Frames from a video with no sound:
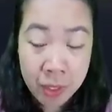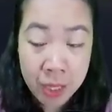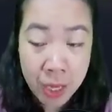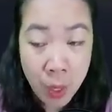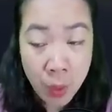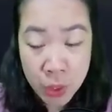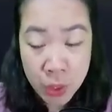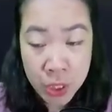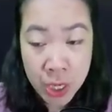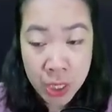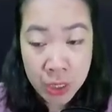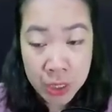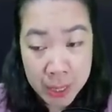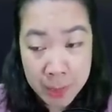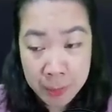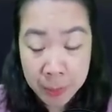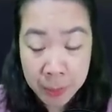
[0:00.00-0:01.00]
Hậu trường
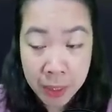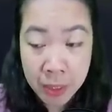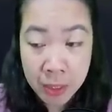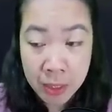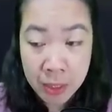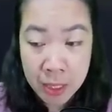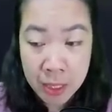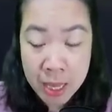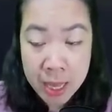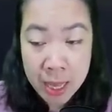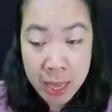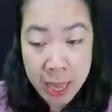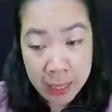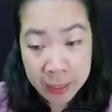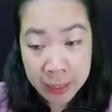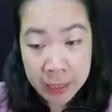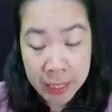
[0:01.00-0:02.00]
Diệp Tứ,
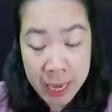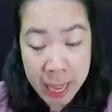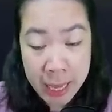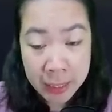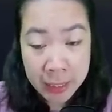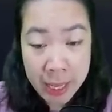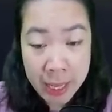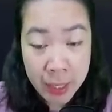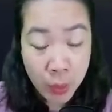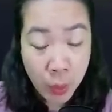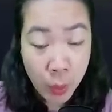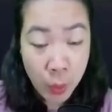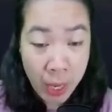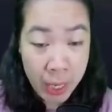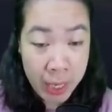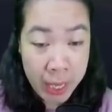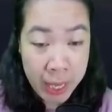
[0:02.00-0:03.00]
Hạ Tử Lan thấy Tô
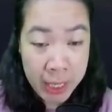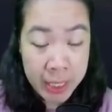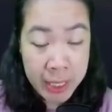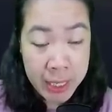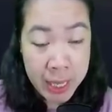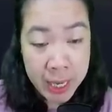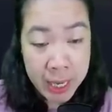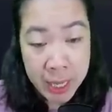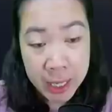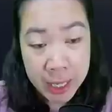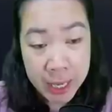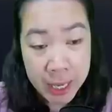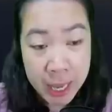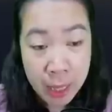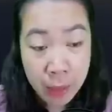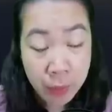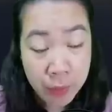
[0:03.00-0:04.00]
Noãn đến thì liền đi
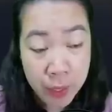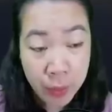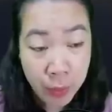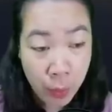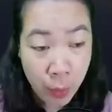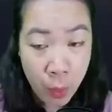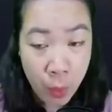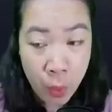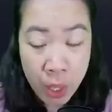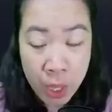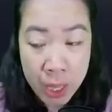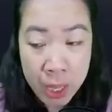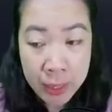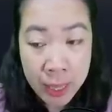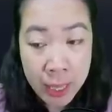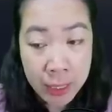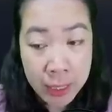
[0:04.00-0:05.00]
đến phía cô,
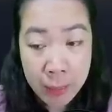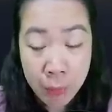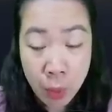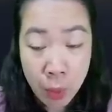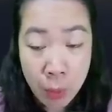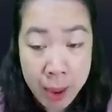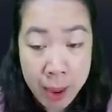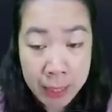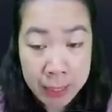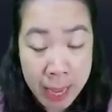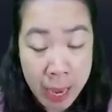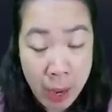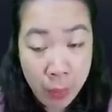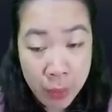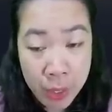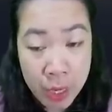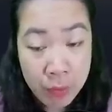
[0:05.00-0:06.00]
tay cầm một bản
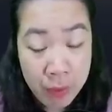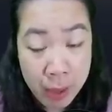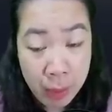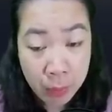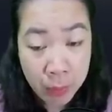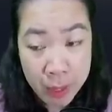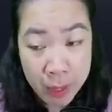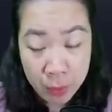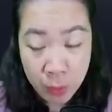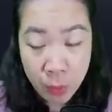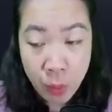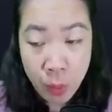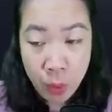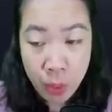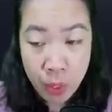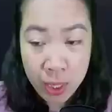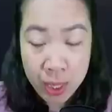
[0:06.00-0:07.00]
thảo đưa vào tay
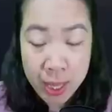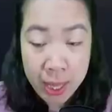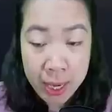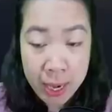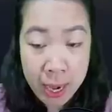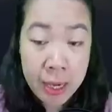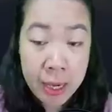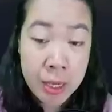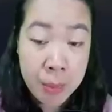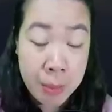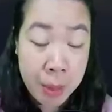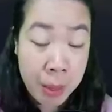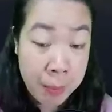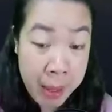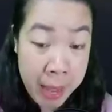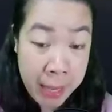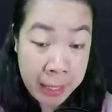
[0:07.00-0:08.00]
cô. Lát nữa
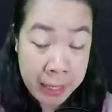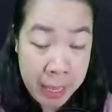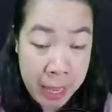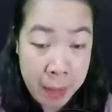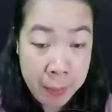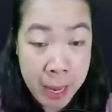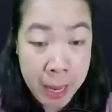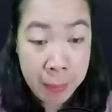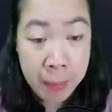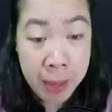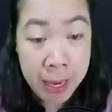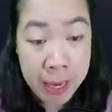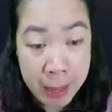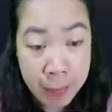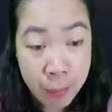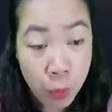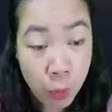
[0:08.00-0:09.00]
mở màn, em đàn bản
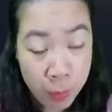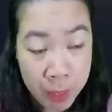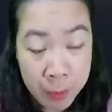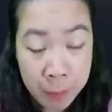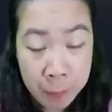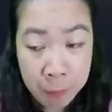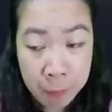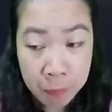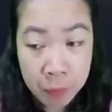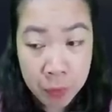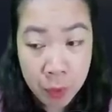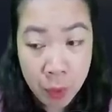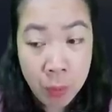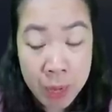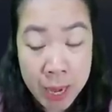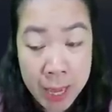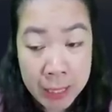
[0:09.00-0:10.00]
này một mình.
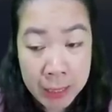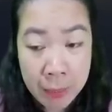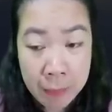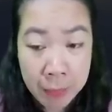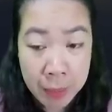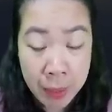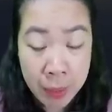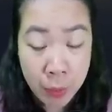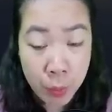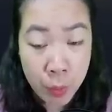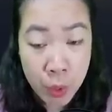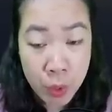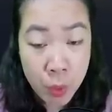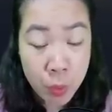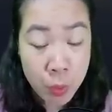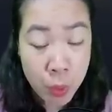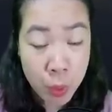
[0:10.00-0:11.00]
Hôm nay tâm tình của
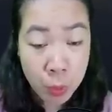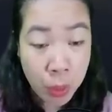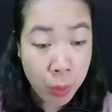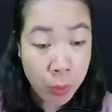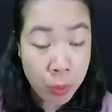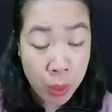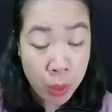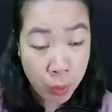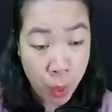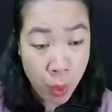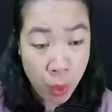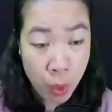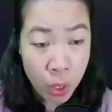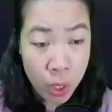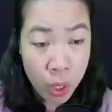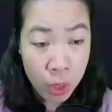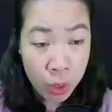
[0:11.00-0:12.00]
Dung Dung không được tốt,
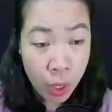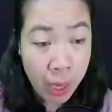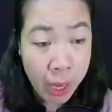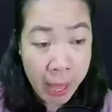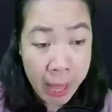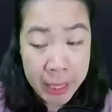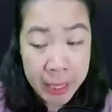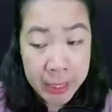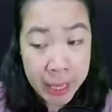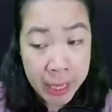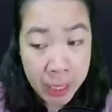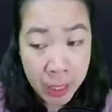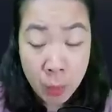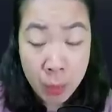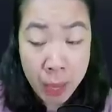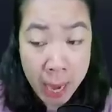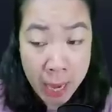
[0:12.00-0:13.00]
có lẽ sẽ
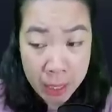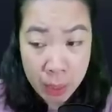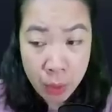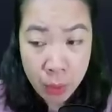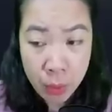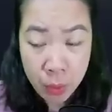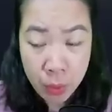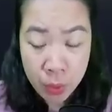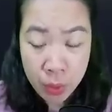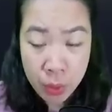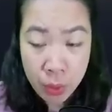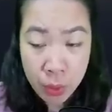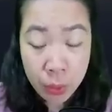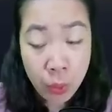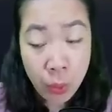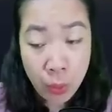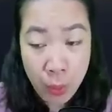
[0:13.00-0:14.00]
không hát đâu.
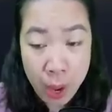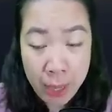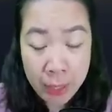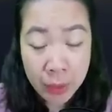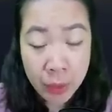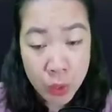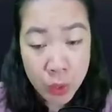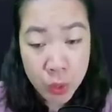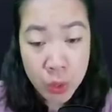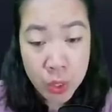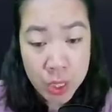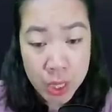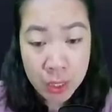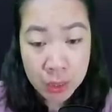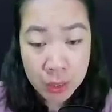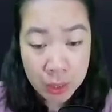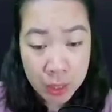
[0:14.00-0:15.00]
Tô Noãn có chút
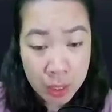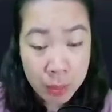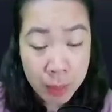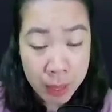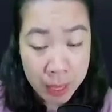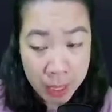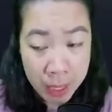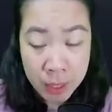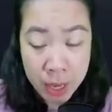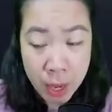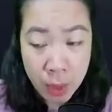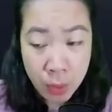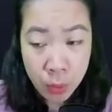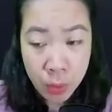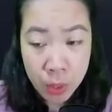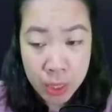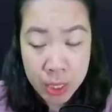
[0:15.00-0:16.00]
ngần ngơ mà gật
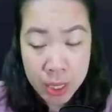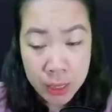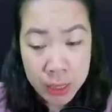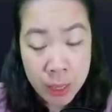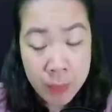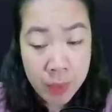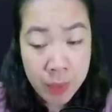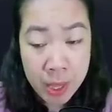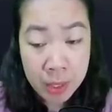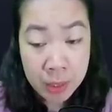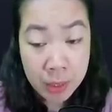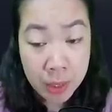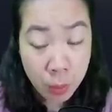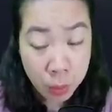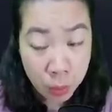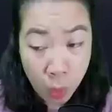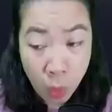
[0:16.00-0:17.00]
đầu. Tâm tình
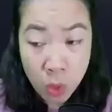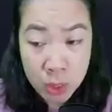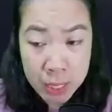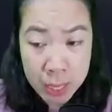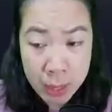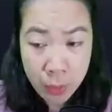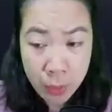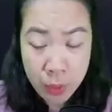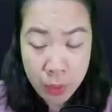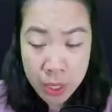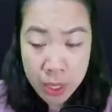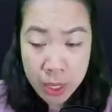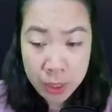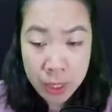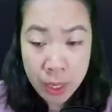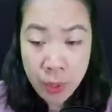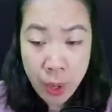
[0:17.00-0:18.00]
không tốt sao?
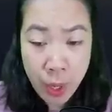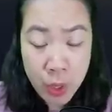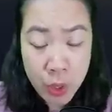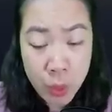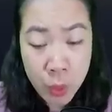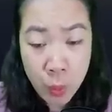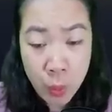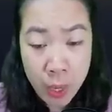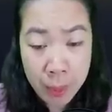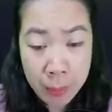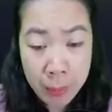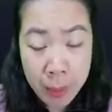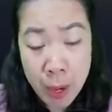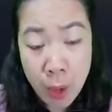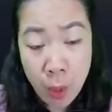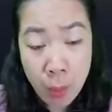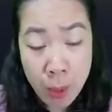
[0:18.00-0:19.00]
Tiếng nói xung quanh
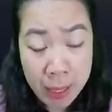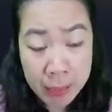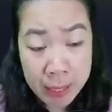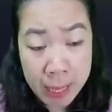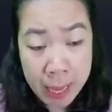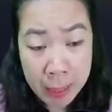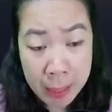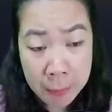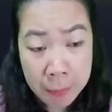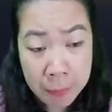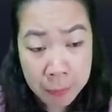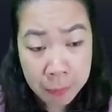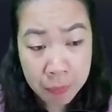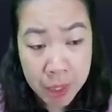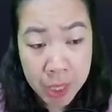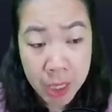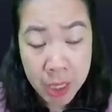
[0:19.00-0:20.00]
bắt đầu bàn tán.
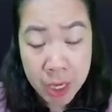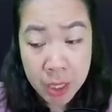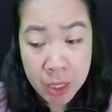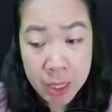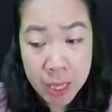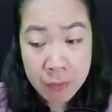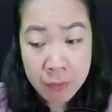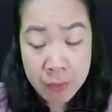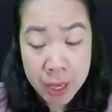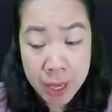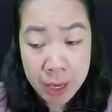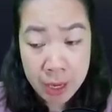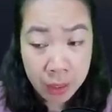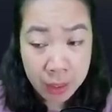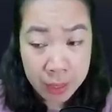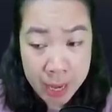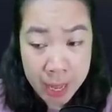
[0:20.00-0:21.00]
Những nữ nhân viên
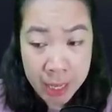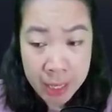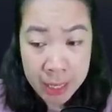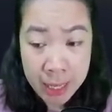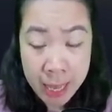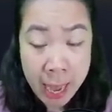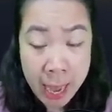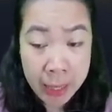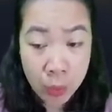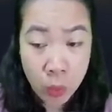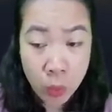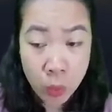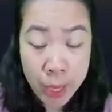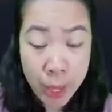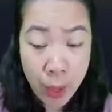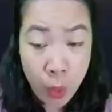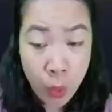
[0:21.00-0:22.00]
ở đây ai
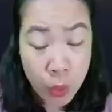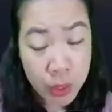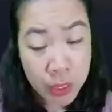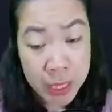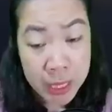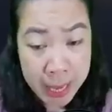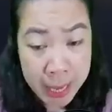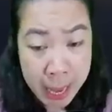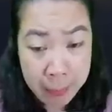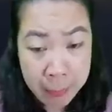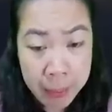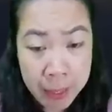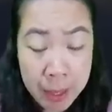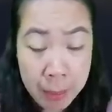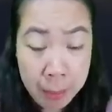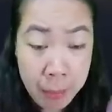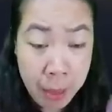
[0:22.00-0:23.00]
cũng đều xinh đẹp,
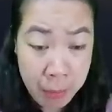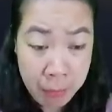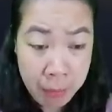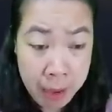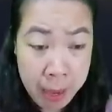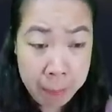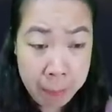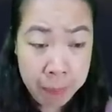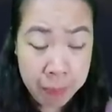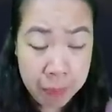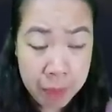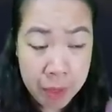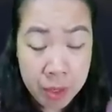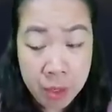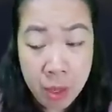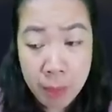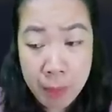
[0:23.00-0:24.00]
bất phàm.
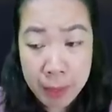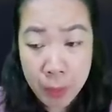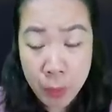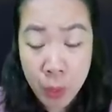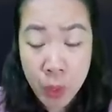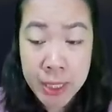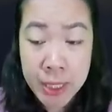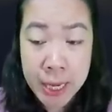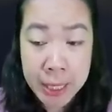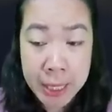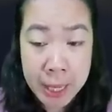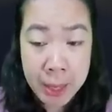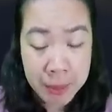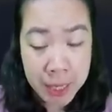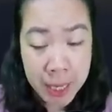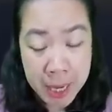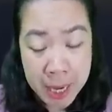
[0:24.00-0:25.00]
Gương mặt luôn trang
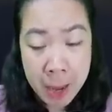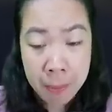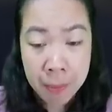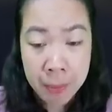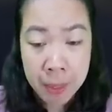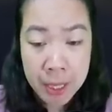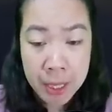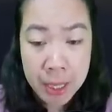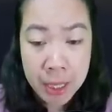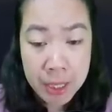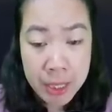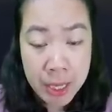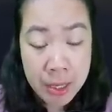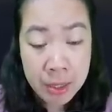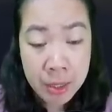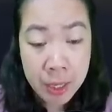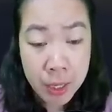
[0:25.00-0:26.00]
điểm rất đậm.
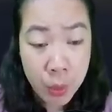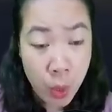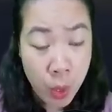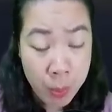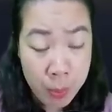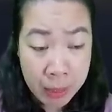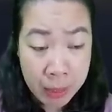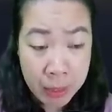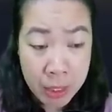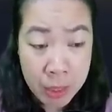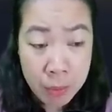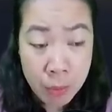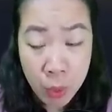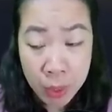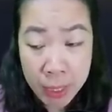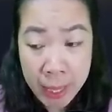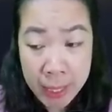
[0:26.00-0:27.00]
Trên người luôn mặc những
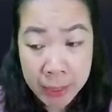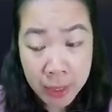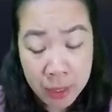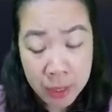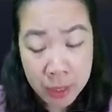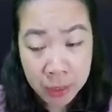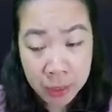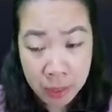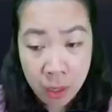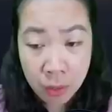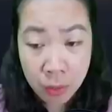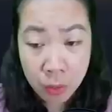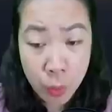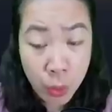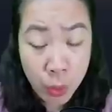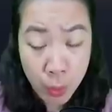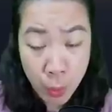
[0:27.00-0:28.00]
bộ cánh thời thượng
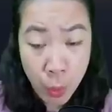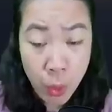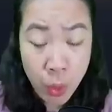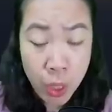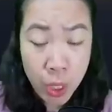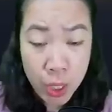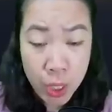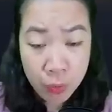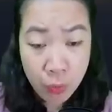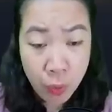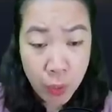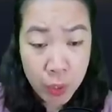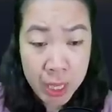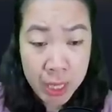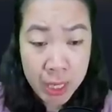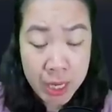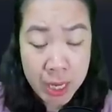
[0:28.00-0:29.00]
cuốn hút, phô
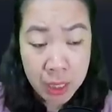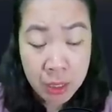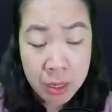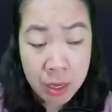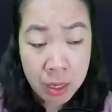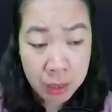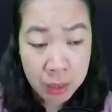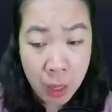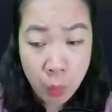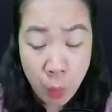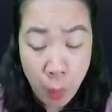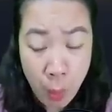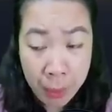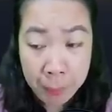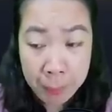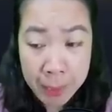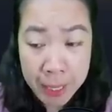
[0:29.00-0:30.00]
diễn những đường cong
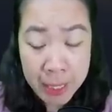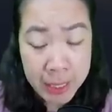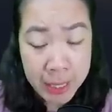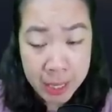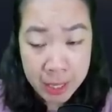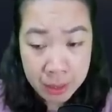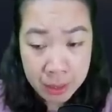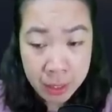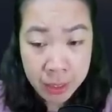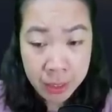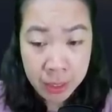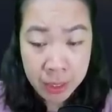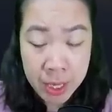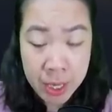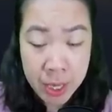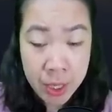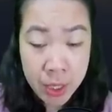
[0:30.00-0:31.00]
hoàn mỹ trên người.
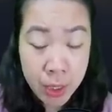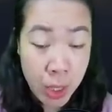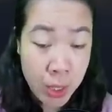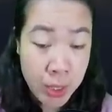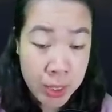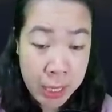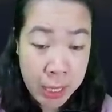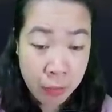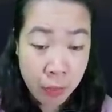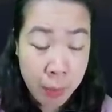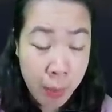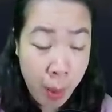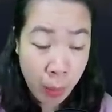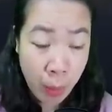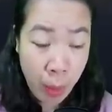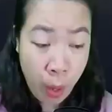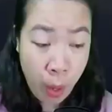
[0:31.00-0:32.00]
So sánh với
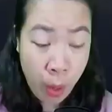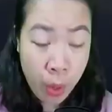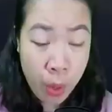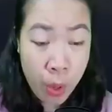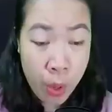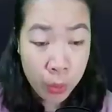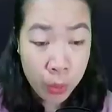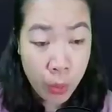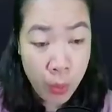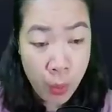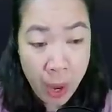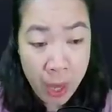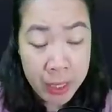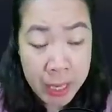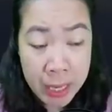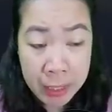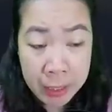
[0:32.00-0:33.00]
bọn họ, Tô
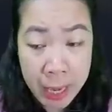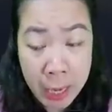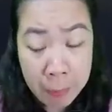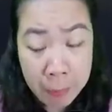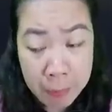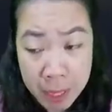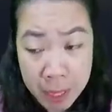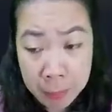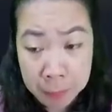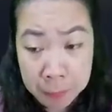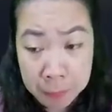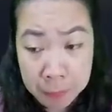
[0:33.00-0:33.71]
Noãn thật khác biệt.